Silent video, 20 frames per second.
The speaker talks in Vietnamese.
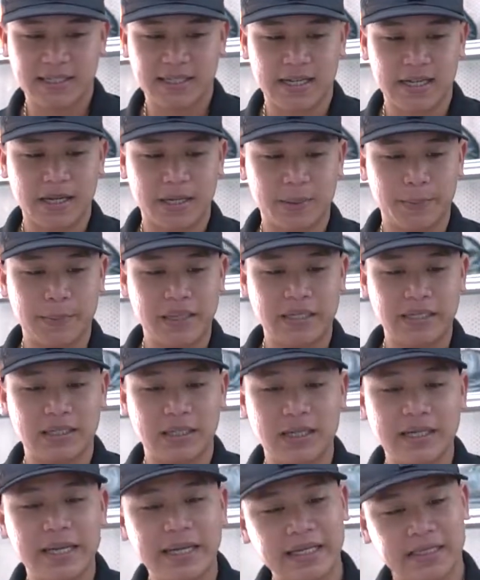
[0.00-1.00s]
thì ờ, mình
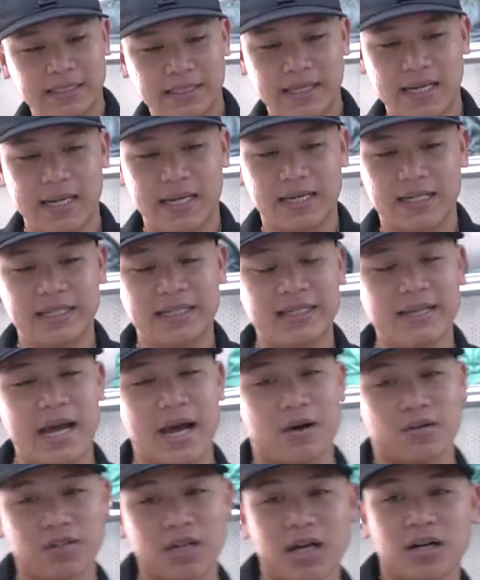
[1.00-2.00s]
ờ, định là khi
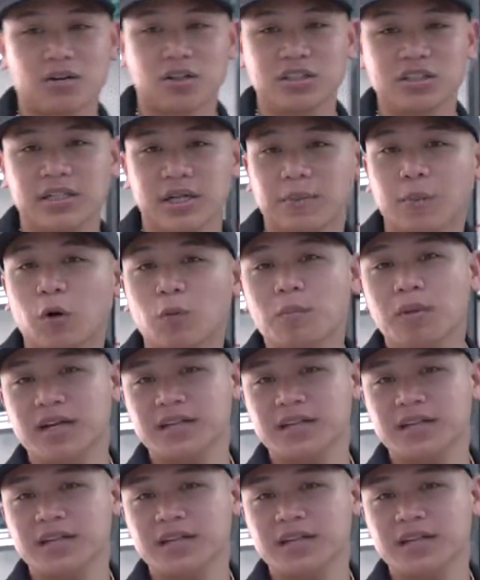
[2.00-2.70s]
nào tất cả có những cái mẫu